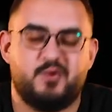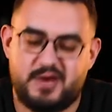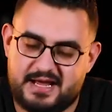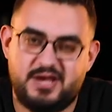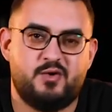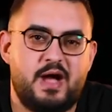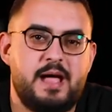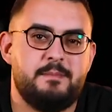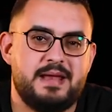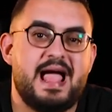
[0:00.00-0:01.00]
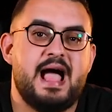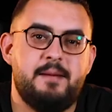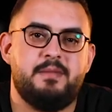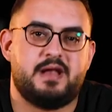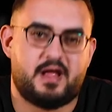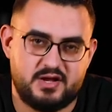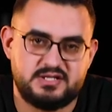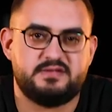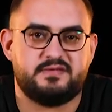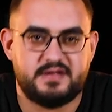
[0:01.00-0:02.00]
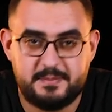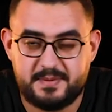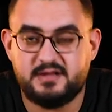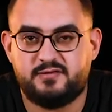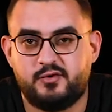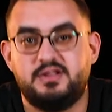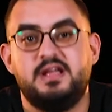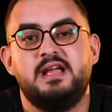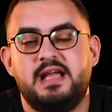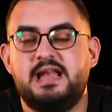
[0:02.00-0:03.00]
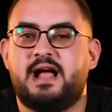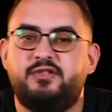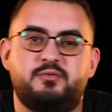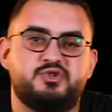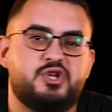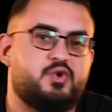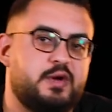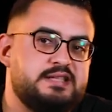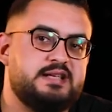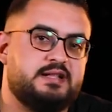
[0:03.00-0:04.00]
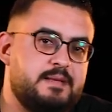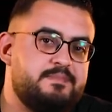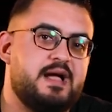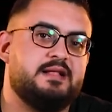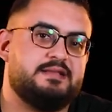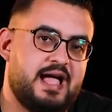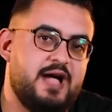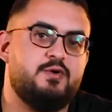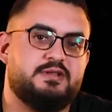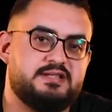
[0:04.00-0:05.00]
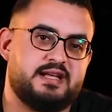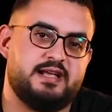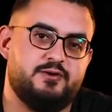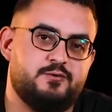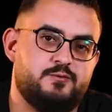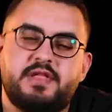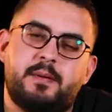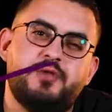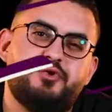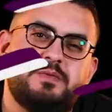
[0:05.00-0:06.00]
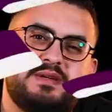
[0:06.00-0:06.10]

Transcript: ولكنه واحد من اهم العناصر في فريق برينتفورد اللي عنده ماتشات كويسه تبدا تحاول تستغله طب انتوني